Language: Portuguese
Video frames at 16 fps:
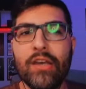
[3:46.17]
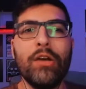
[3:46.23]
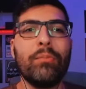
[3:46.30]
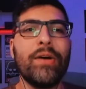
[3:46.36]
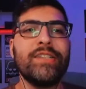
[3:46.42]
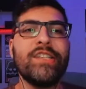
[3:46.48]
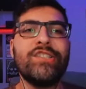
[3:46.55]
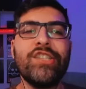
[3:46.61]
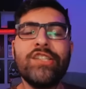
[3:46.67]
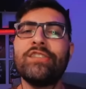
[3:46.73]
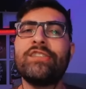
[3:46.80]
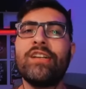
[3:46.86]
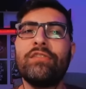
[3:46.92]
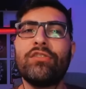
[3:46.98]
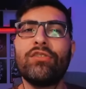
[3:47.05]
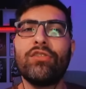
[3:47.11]
pois existem
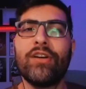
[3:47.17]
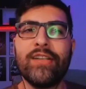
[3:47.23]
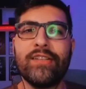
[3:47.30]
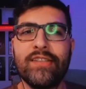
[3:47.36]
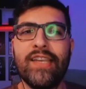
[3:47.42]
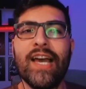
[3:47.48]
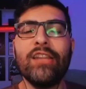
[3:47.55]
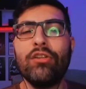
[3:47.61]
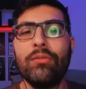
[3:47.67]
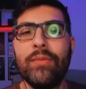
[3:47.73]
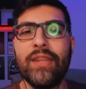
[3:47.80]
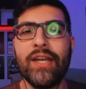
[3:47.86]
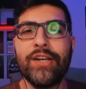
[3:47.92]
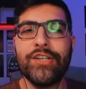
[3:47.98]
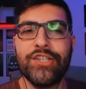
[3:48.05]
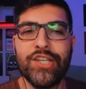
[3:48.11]
servidores que a
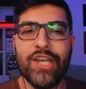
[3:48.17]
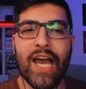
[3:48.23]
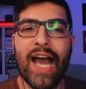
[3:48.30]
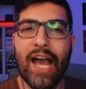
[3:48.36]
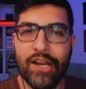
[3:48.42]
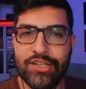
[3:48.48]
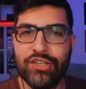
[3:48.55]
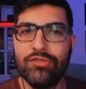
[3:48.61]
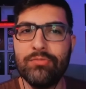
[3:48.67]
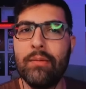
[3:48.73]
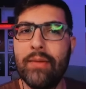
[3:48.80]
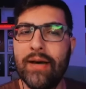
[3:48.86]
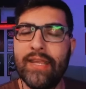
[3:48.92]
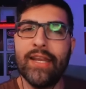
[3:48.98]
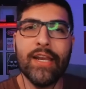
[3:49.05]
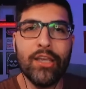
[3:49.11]
dominante age de uma
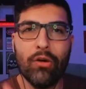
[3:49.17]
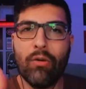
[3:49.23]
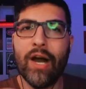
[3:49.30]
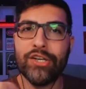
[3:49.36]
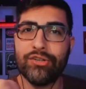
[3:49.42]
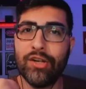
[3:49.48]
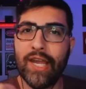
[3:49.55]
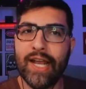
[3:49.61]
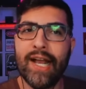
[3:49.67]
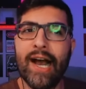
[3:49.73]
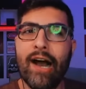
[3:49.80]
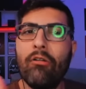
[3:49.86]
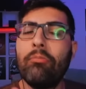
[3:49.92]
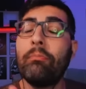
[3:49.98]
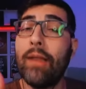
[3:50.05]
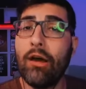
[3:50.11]
maneira que eu acho
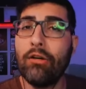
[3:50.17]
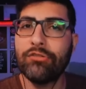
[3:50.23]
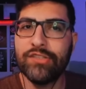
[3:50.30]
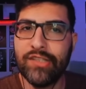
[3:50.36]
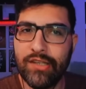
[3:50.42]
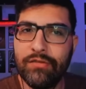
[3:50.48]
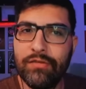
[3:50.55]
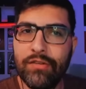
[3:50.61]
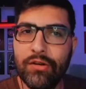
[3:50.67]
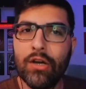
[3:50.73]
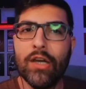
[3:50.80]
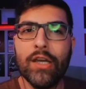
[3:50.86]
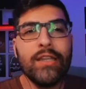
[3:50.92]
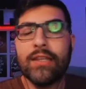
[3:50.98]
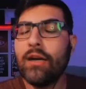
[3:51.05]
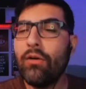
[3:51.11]
legal, plausível
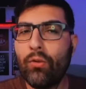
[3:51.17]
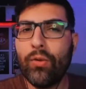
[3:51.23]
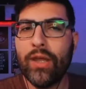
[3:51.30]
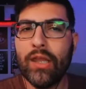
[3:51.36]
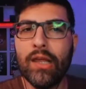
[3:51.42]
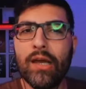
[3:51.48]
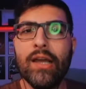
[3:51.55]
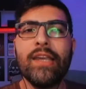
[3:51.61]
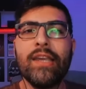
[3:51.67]
e tranquila,